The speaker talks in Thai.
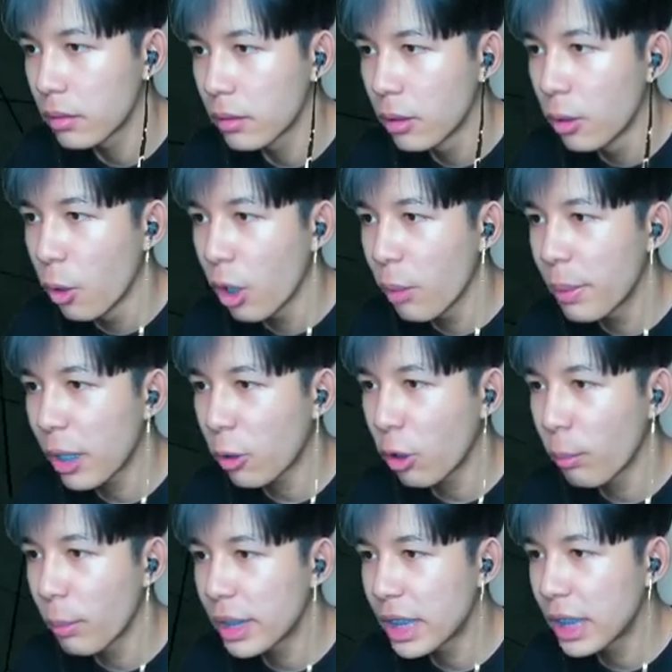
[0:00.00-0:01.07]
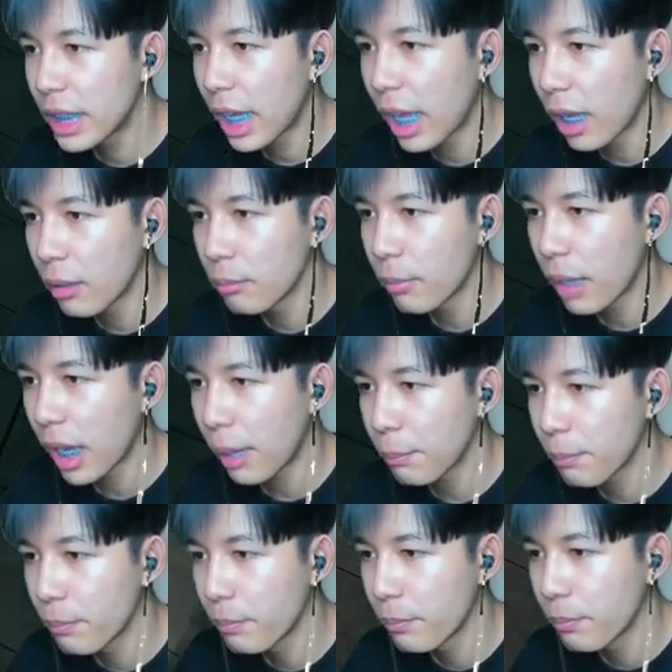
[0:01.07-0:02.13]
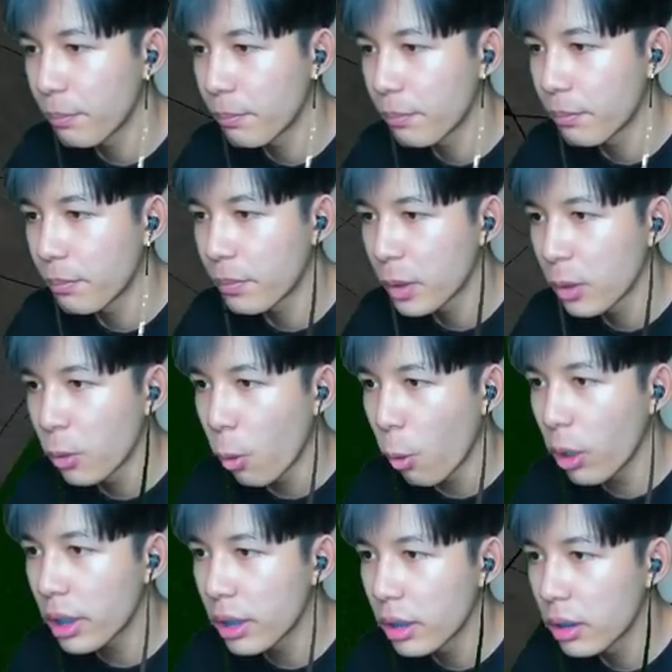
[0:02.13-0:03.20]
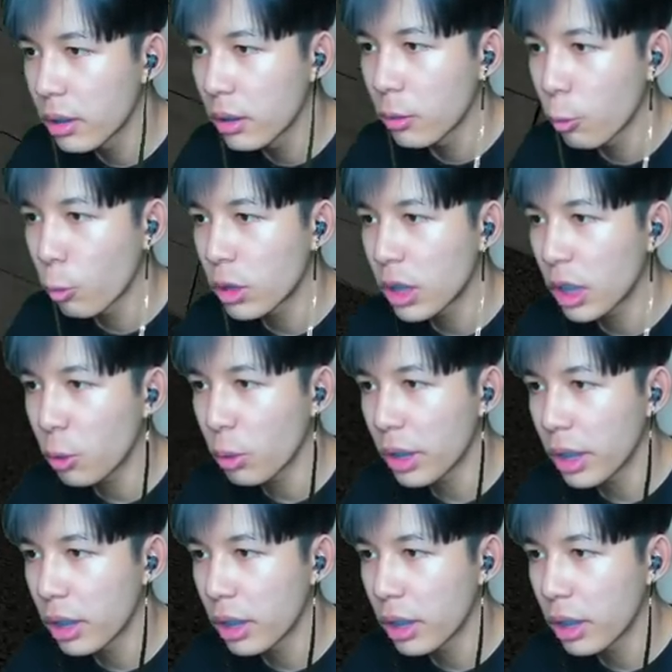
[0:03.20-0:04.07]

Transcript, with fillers: เฮ้ยพี่ยังกดไม่ชินเลยอ่ะ มาครับ อุ้ย กูเจอตุ๋ย